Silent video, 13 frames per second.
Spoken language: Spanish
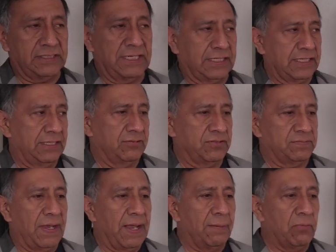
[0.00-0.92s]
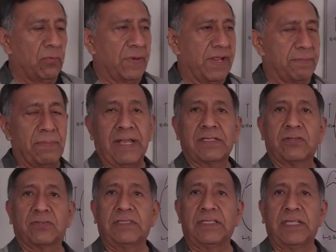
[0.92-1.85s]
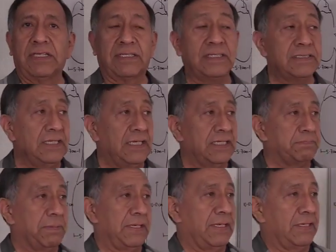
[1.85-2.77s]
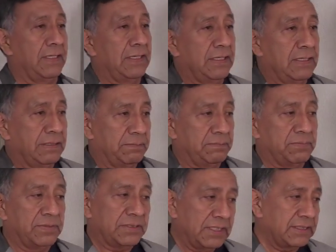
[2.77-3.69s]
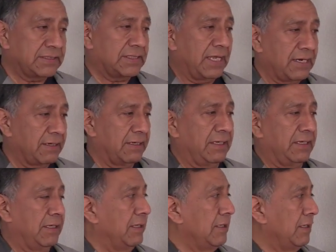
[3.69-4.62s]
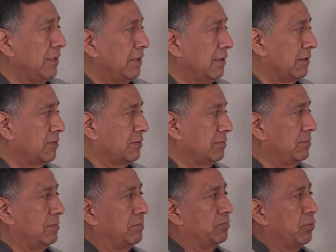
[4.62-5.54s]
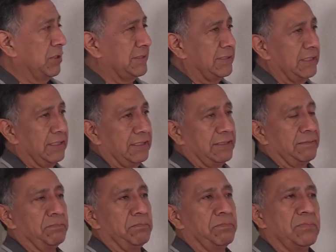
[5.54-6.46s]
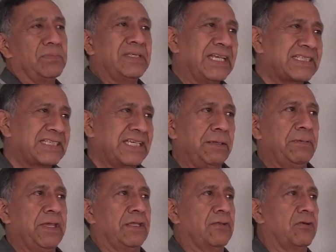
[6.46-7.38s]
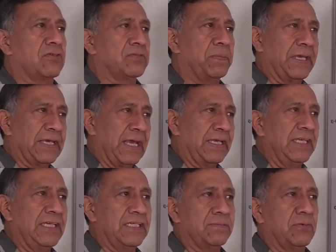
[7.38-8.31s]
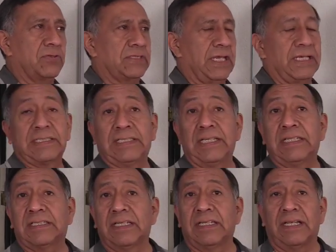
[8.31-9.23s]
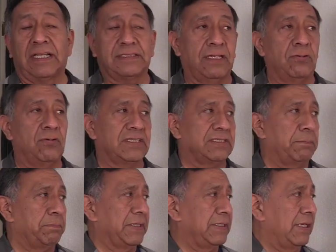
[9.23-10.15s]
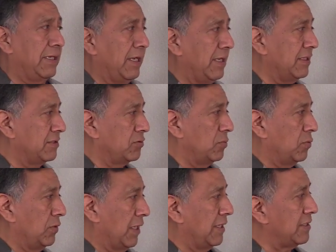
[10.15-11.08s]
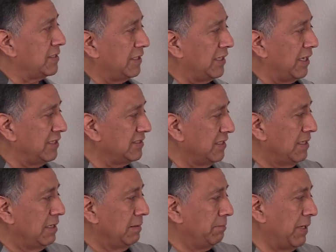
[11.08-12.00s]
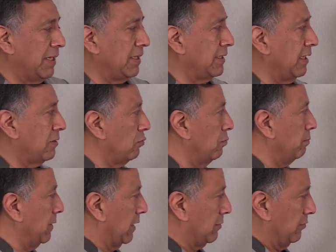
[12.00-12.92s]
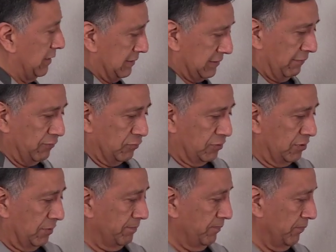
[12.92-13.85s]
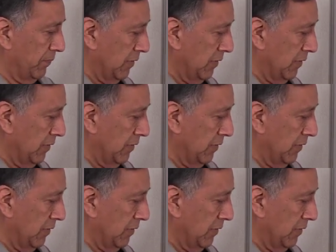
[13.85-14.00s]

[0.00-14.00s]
es la que nos va a mover más los siguientes días para mm, estar eh, pues, eh, mm, describiendo los mecanismos que existen en las células epiteliales tubulares renales para que cumpla con esta función.